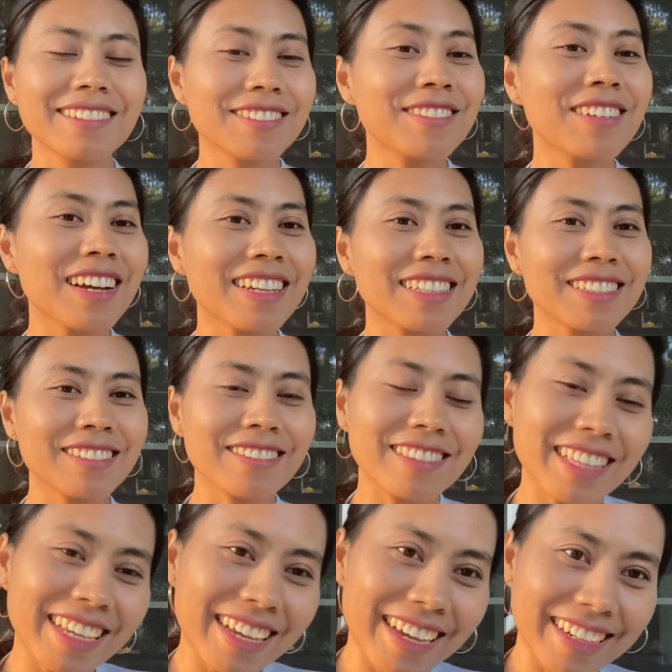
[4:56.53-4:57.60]
tujuh kali
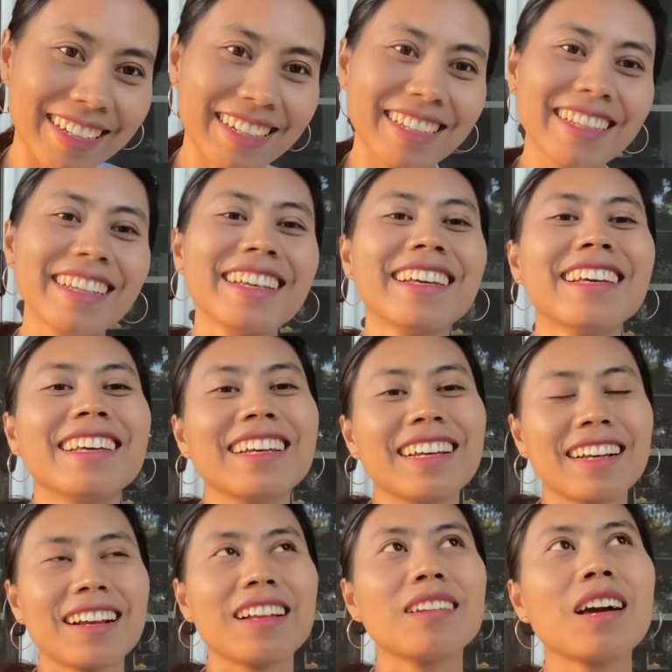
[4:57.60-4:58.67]
suntikan
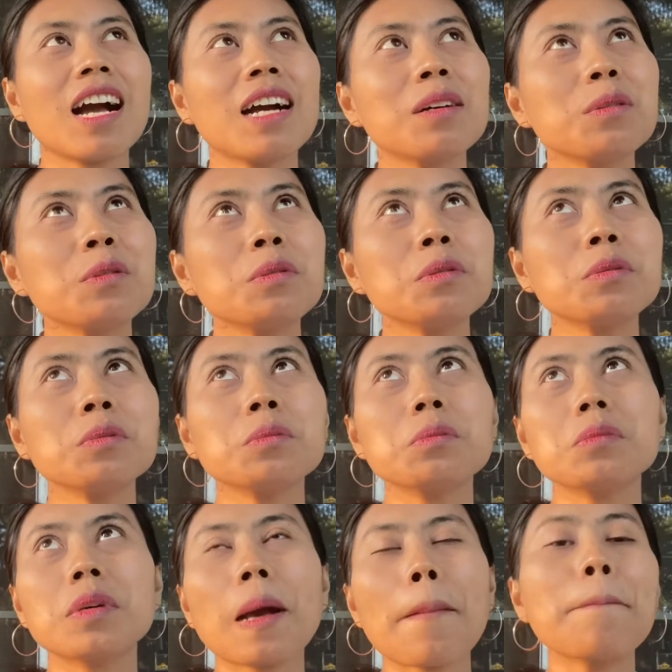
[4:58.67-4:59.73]
kalau aku
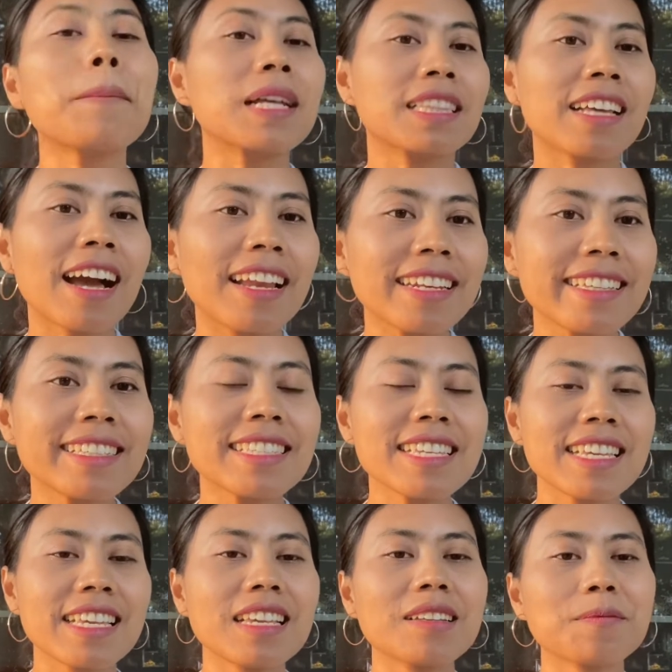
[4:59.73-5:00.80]
empat kali
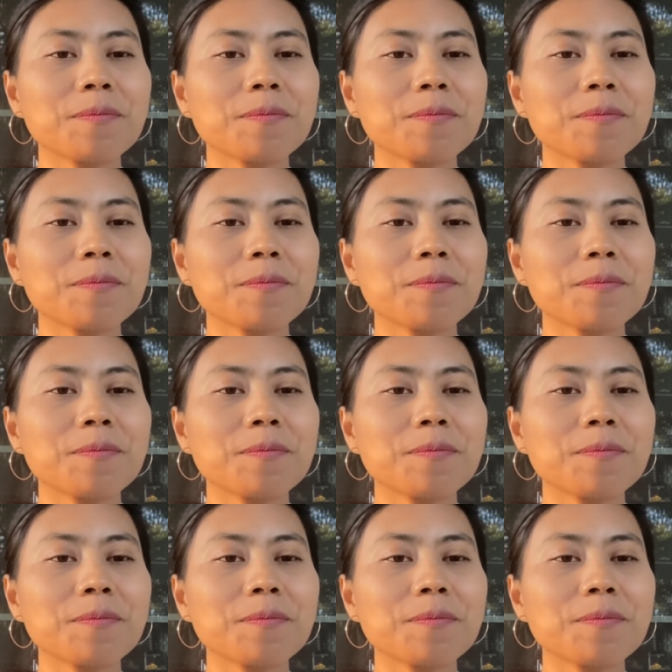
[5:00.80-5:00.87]
sih